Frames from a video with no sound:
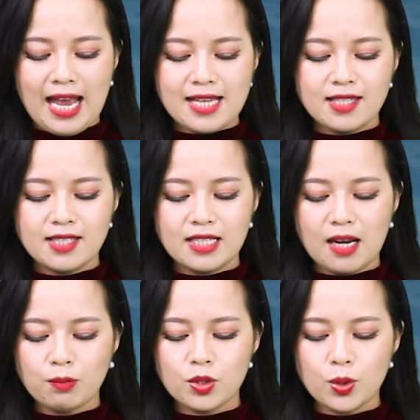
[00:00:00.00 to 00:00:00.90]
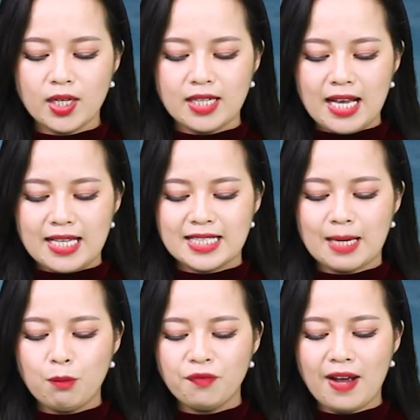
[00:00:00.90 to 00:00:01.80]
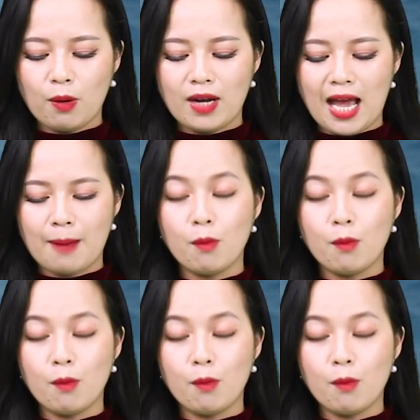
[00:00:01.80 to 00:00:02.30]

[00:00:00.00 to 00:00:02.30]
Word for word: SCC Long Xuyên giá mua vào là